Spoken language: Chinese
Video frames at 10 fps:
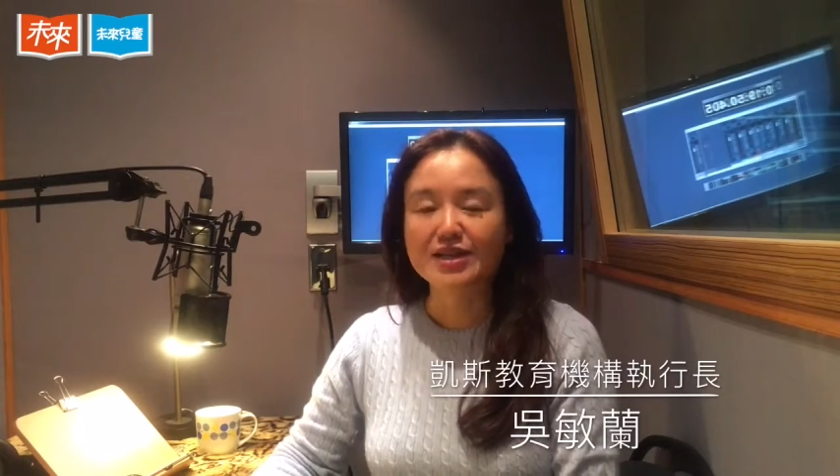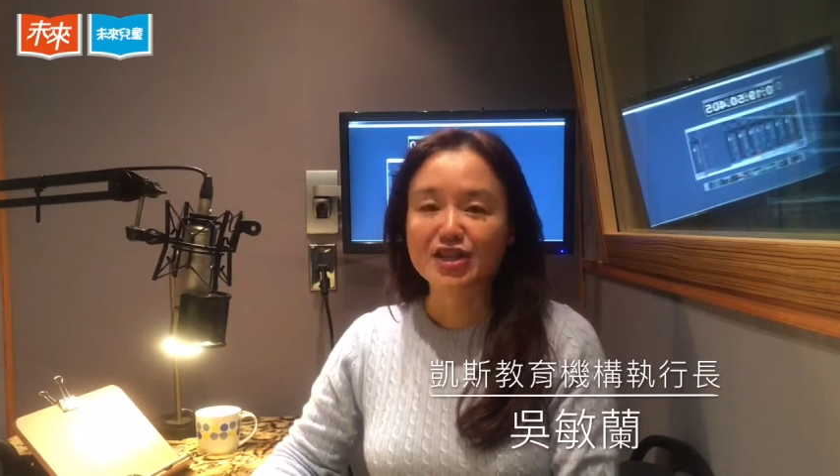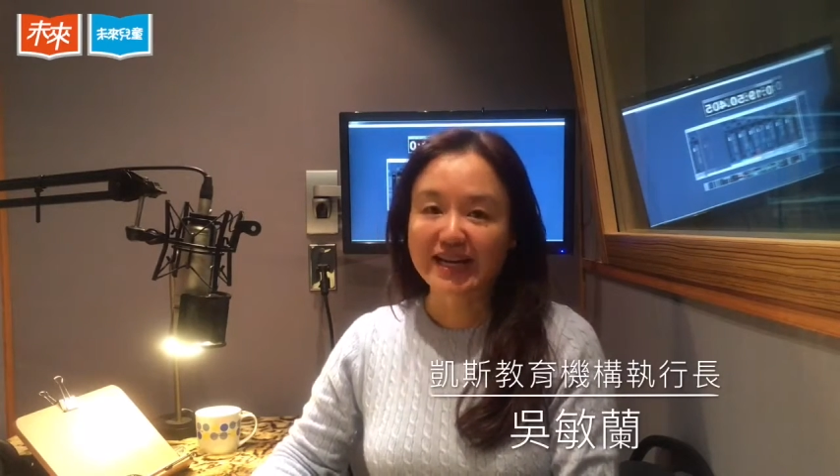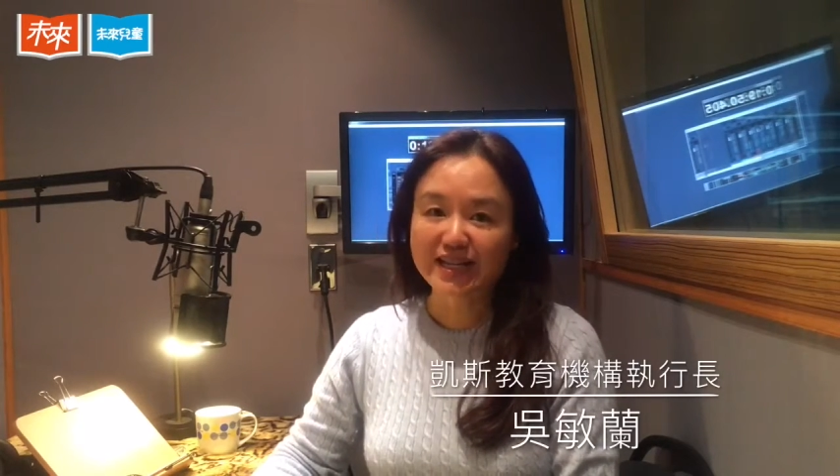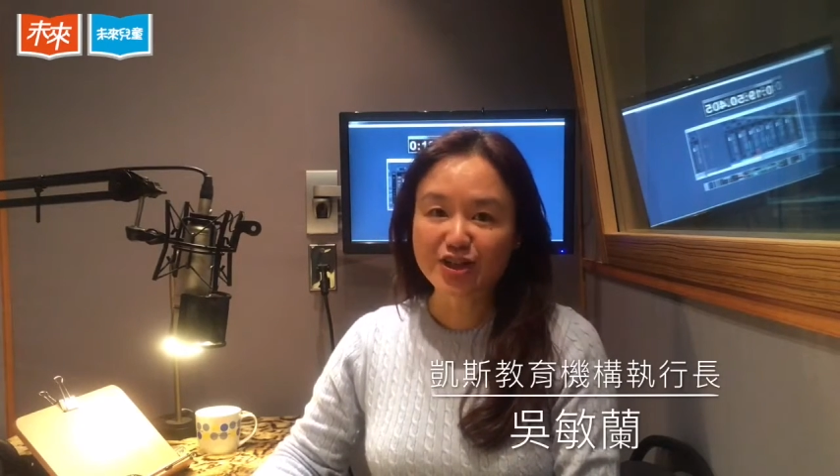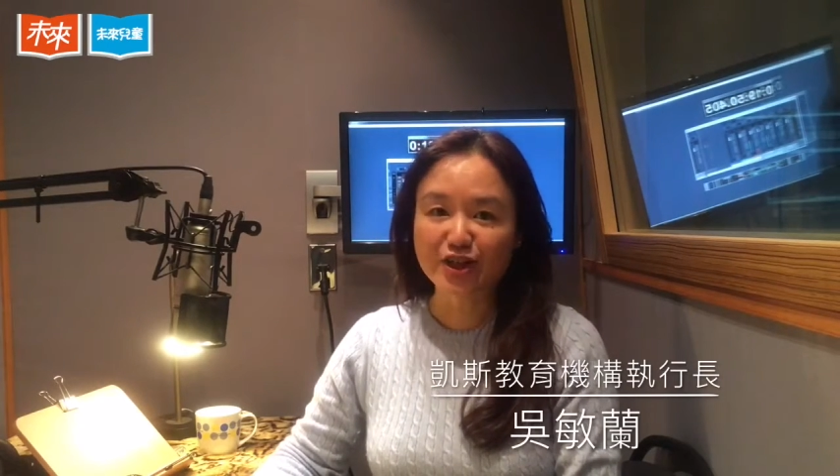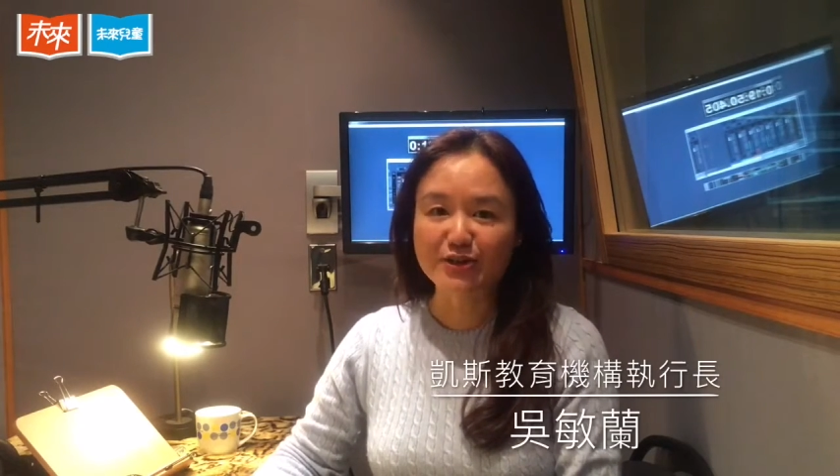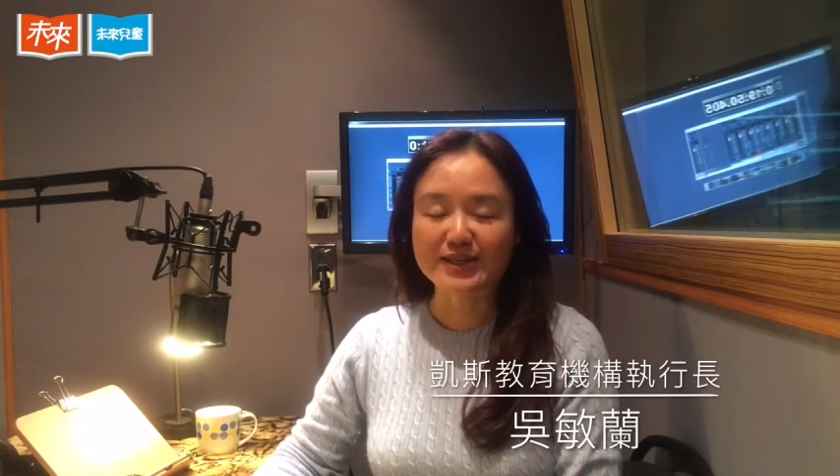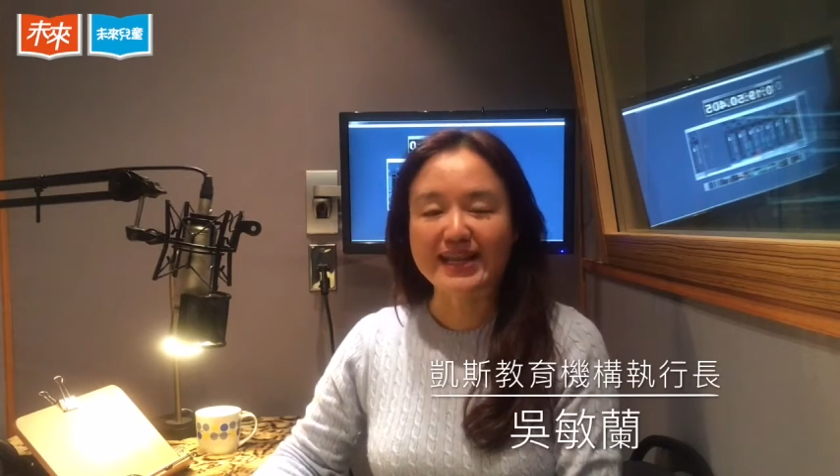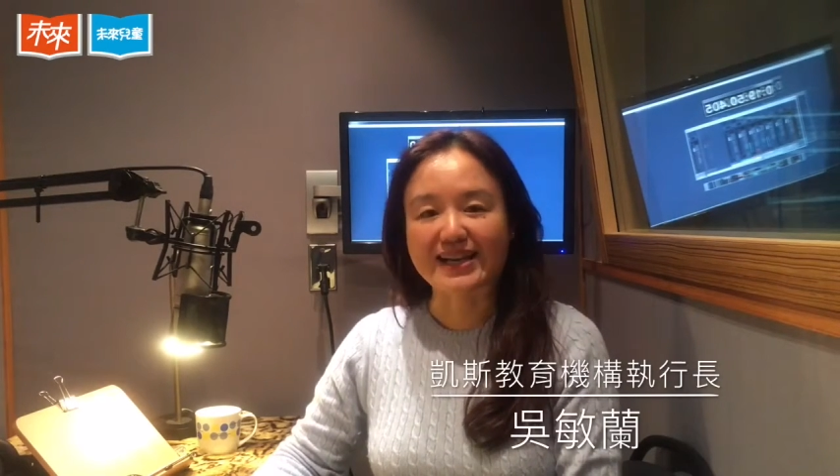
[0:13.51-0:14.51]
Jack and
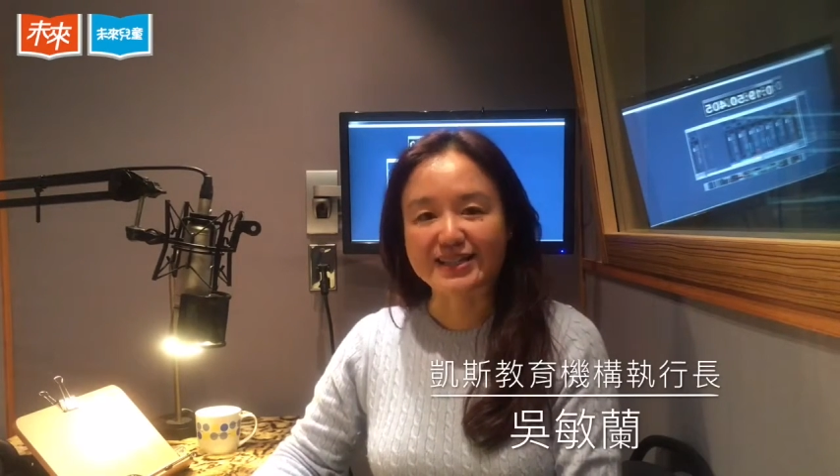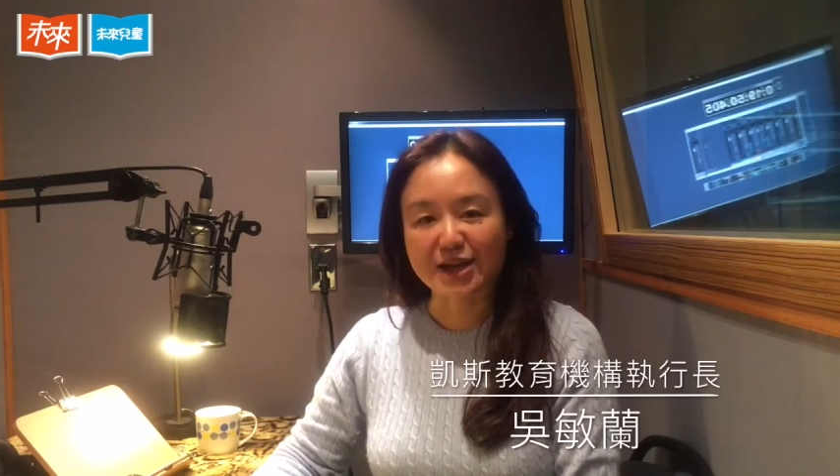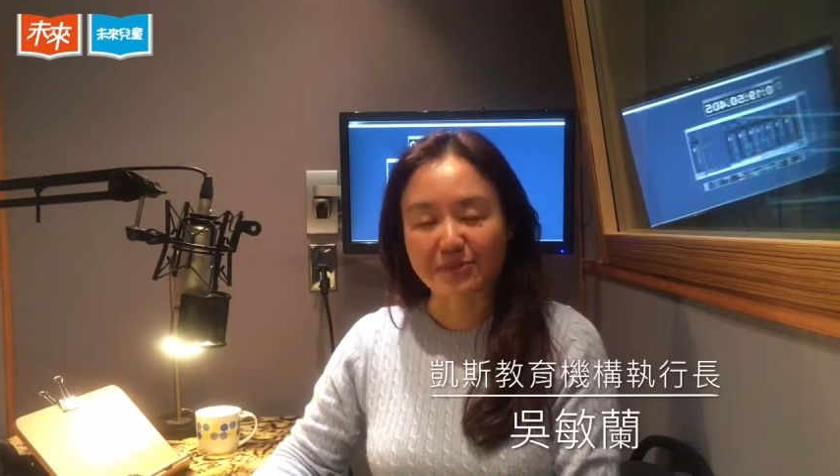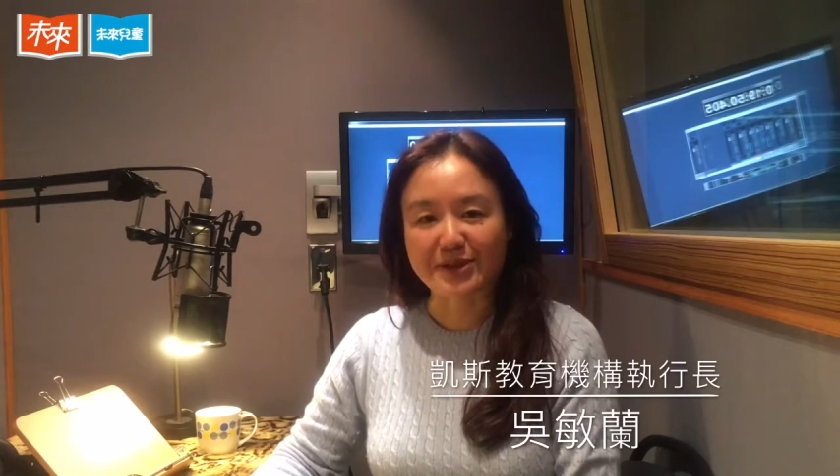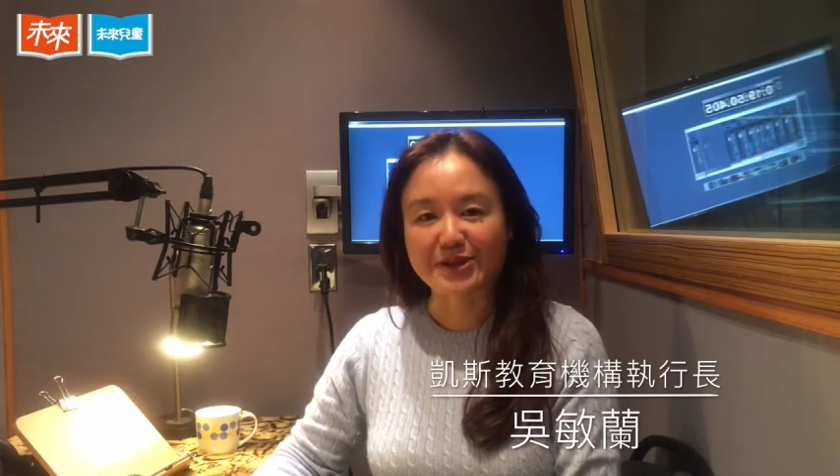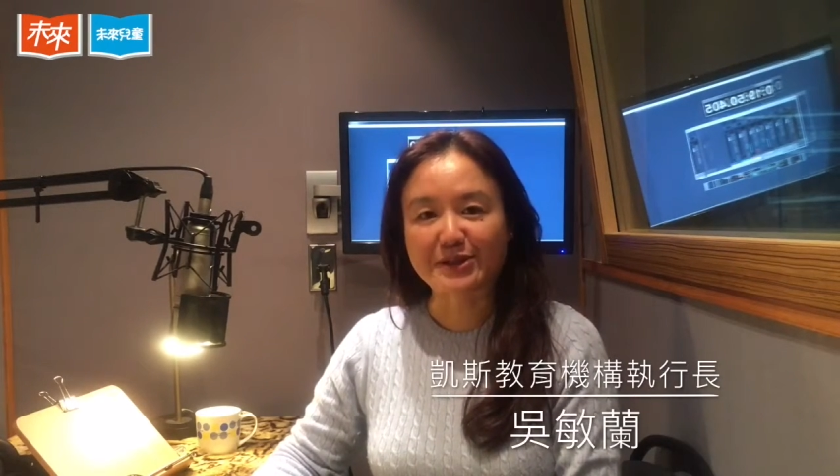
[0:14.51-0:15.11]
Jill 这两个小朋